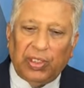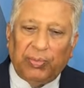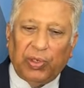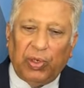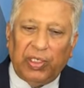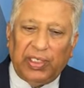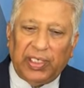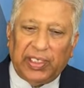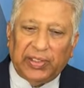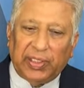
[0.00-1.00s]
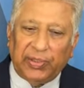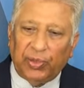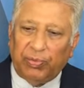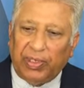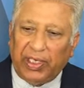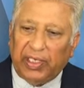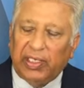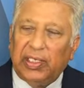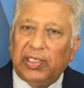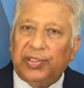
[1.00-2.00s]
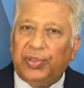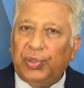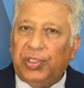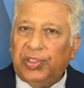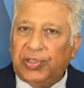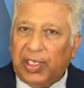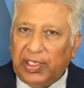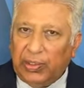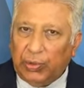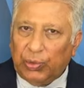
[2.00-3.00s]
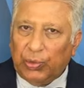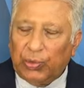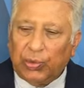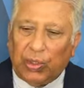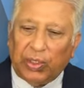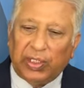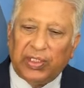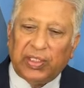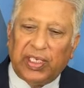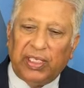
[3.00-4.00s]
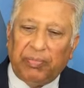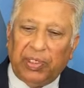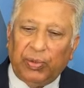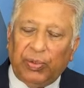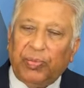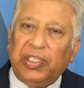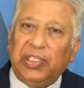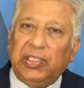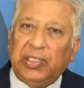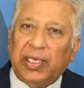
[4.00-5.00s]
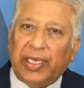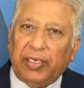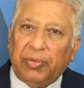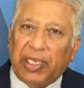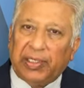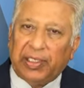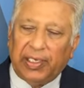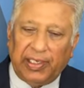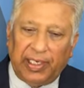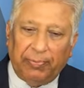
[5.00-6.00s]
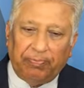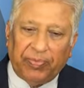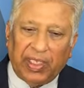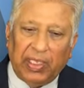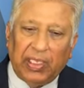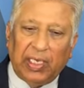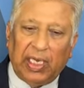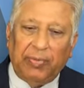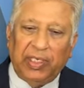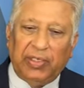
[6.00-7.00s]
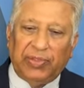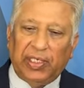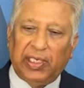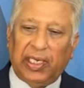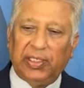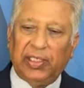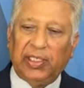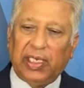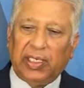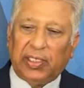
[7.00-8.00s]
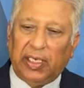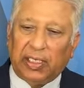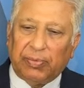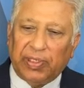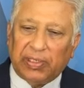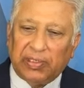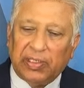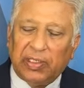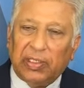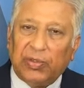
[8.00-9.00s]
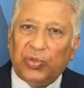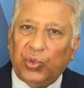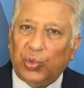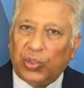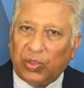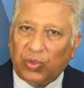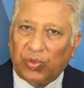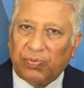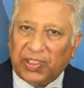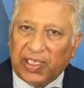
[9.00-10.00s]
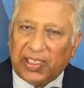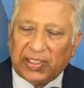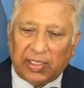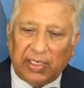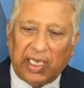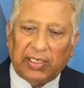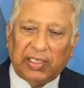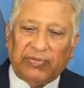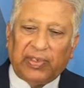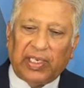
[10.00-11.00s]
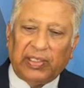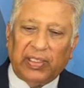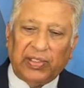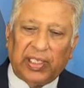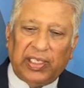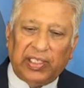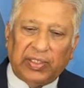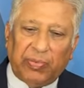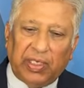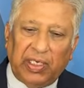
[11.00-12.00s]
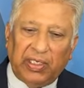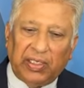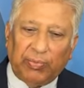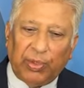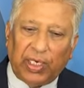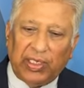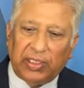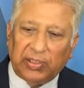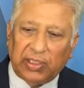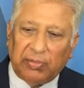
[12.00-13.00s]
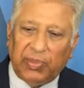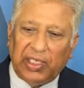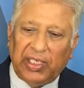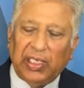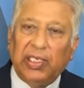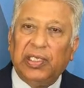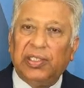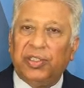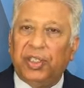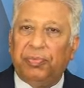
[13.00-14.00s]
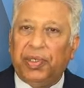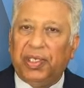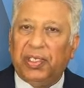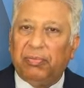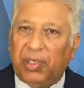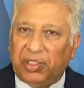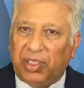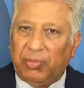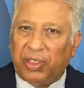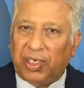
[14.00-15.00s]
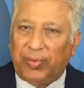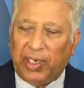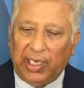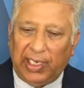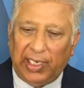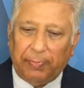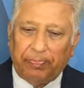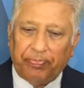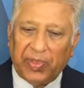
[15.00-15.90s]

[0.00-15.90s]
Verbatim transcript: उनके बकौल ये एक ऐसा जुर्म है जो इंसानी हकूक़ और इंसानी बेहरमती के दायरे में आता है अमरीकी वजी खारजा ने कहा कि लगभग दो करोड़ पचास लाख अफराद इंसानी स्मगलिंग के बहरान की जद में हैं जिनमें बच्चे भी शामिल हैं